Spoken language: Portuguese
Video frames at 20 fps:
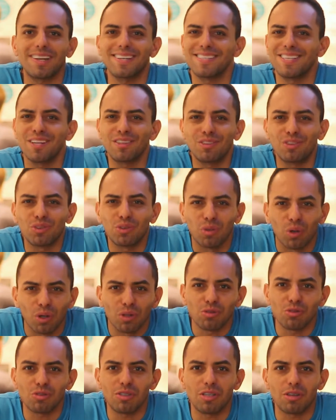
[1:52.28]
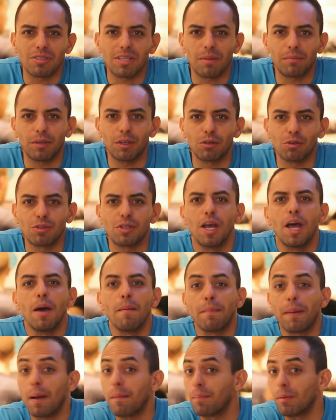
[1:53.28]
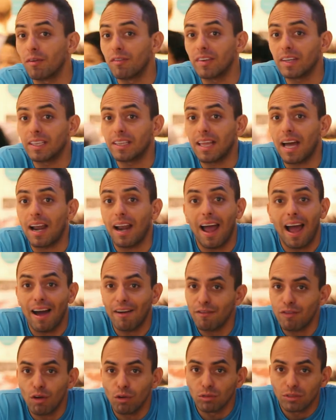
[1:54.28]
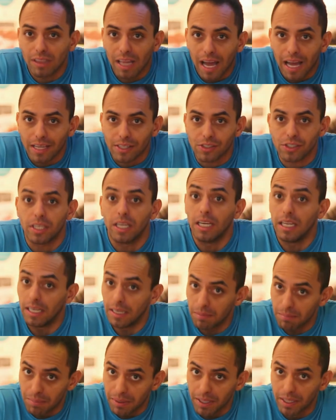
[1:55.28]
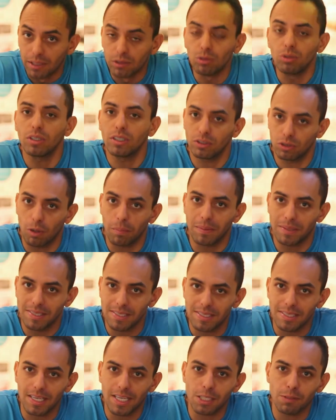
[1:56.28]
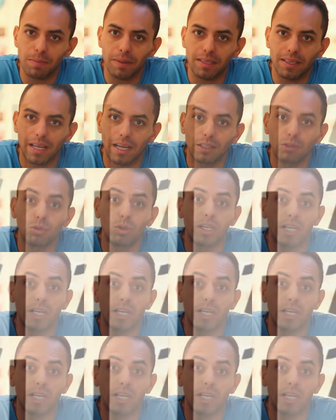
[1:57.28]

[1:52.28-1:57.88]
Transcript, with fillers: trazer todos os seus amigos para aproveitar à vontade. Lembrando que só precisa respeitar o